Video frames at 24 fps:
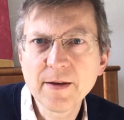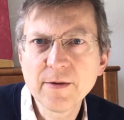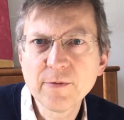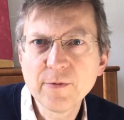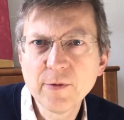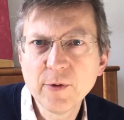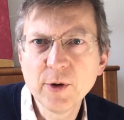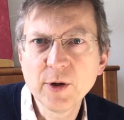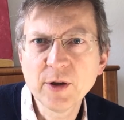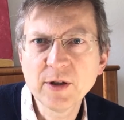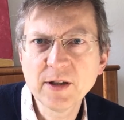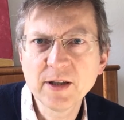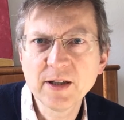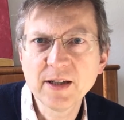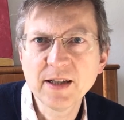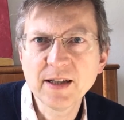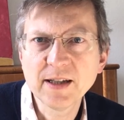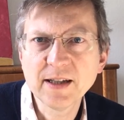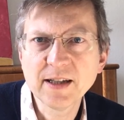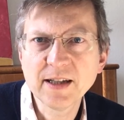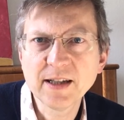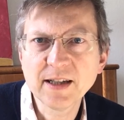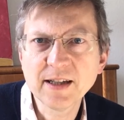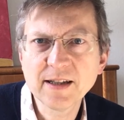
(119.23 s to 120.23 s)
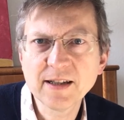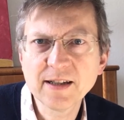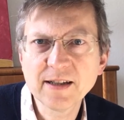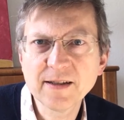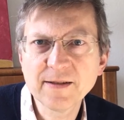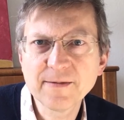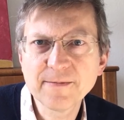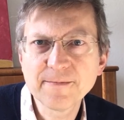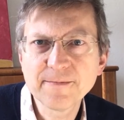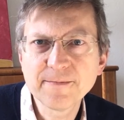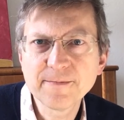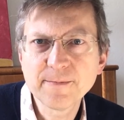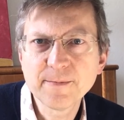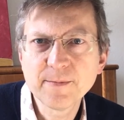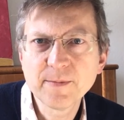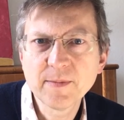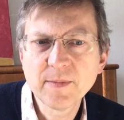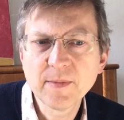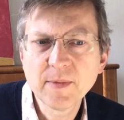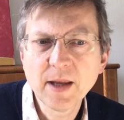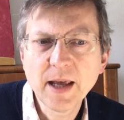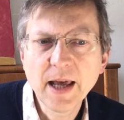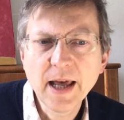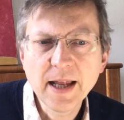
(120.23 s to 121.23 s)
fürchte dich nicht.
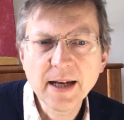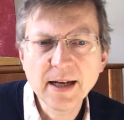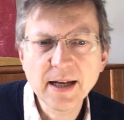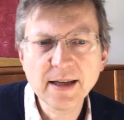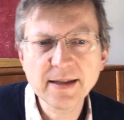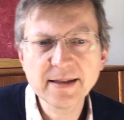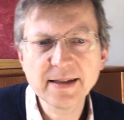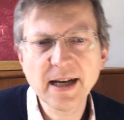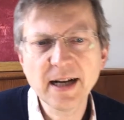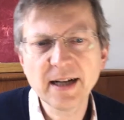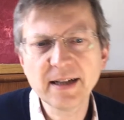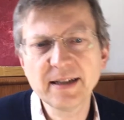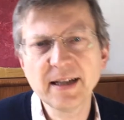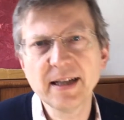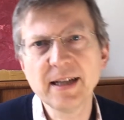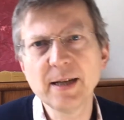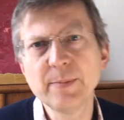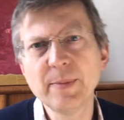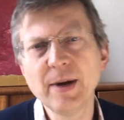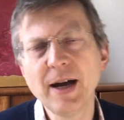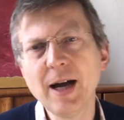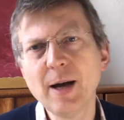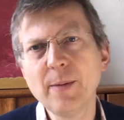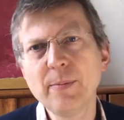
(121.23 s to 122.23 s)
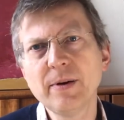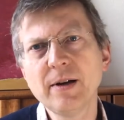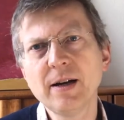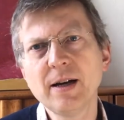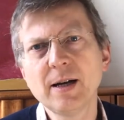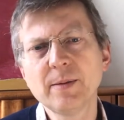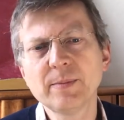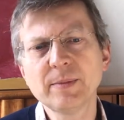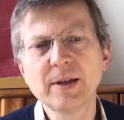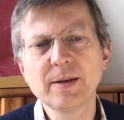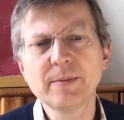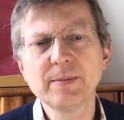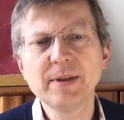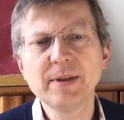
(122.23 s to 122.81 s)
Das sagt er dem Abraham, dem